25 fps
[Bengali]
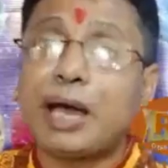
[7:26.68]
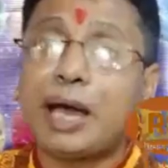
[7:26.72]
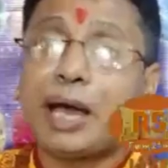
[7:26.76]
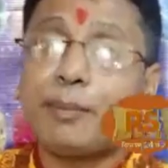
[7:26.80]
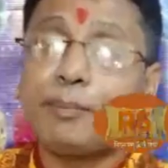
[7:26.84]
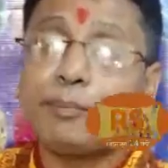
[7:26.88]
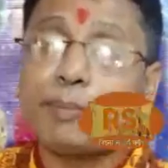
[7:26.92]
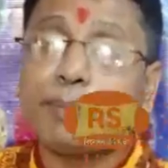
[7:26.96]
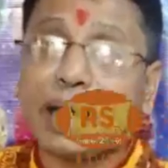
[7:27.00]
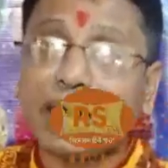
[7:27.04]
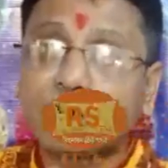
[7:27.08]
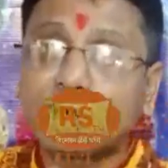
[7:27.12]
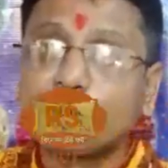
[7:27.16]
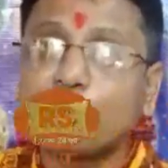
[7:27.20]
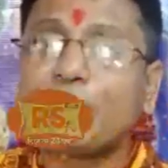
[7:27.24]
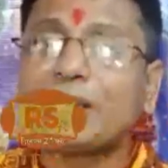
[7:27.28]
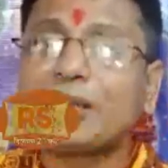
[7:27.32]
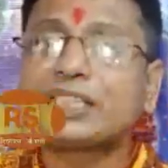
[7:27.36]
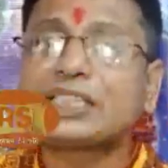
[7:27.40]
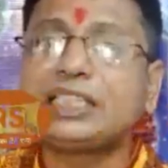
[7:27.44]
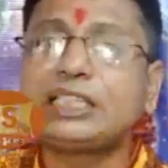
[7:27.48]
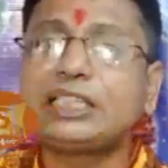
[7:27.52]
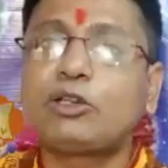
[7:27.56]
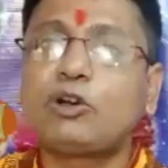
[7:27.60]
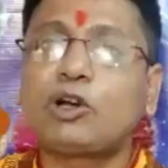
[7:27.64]
বা বারো
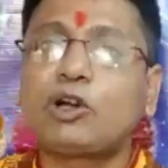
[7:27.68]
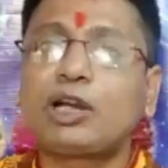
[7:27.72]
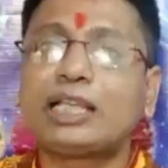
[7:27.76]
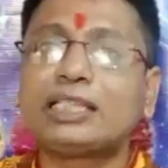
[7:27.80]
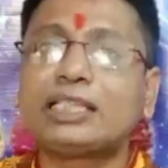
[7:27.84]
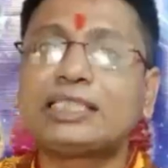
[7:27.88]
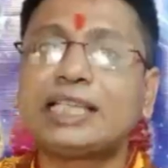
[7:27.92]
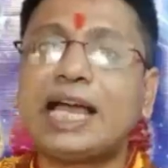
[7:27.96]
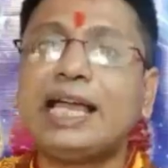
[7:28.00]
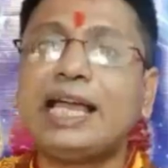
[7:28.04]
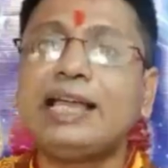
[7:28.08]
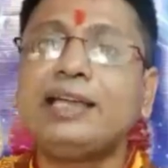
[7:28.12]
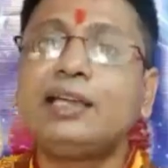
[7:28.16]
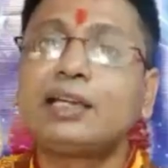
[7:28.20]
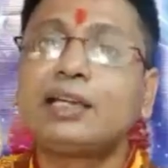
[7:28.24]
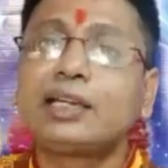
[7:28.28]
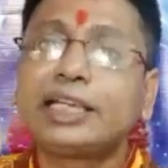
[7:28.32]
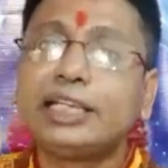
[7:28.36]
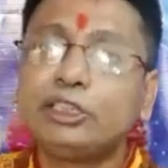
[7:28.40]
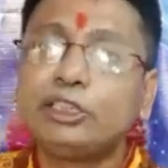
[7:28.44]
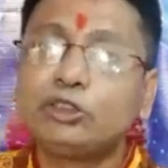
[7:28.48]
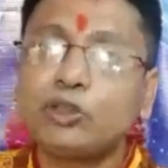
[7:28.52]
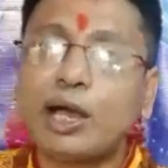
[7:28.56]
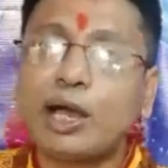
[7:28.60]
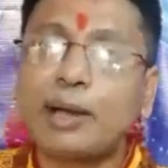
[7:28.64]
মাসই করা যায়
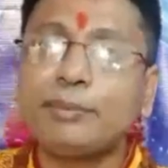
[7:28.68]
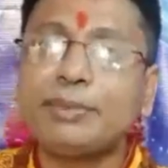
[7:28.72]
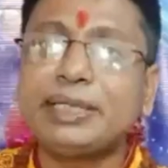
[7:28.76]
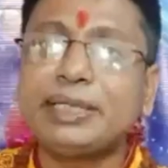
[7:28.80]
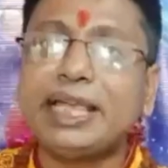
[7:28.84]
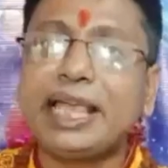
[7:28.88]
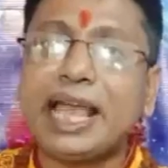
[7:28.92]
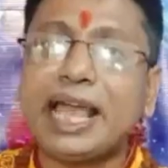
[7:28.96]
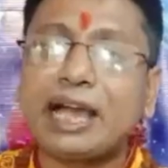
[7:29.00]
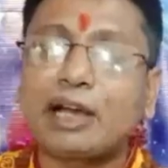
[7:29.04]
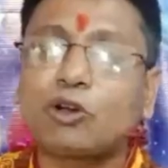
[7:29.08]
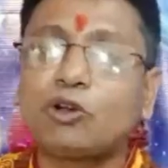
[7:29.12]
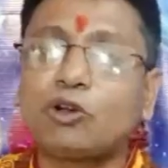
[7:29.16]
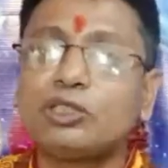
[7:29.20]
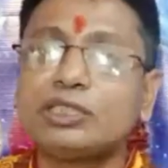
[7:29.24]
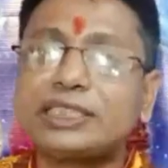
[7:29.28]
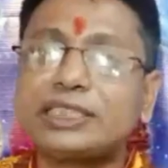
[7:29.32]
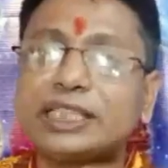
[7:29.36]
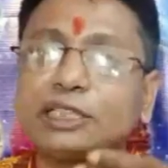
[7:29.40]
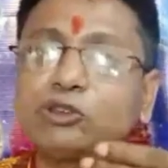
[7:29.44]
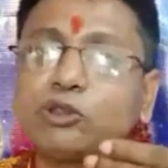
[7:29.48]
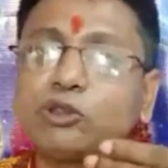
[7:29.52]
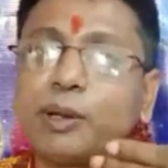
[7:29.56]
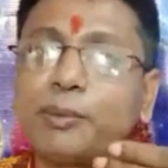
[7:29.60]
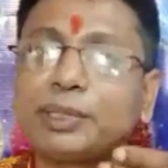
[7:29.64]
কিন্তু আমি এখন
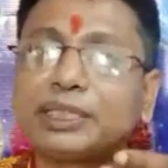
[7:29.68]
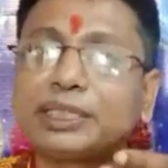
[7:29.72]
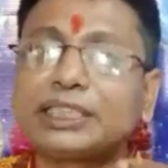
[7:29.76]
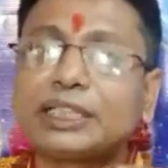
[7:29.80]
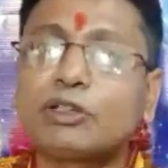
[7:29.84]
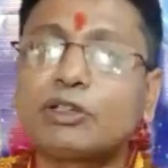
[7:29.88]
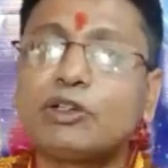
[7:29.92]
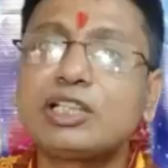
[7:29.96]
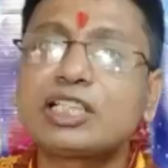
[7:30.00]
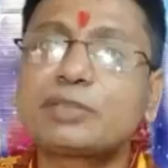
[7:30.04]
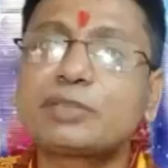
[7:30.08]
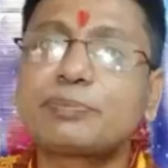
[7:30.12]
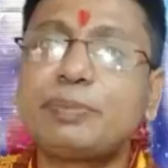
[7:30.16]
যেহেতু আমাদের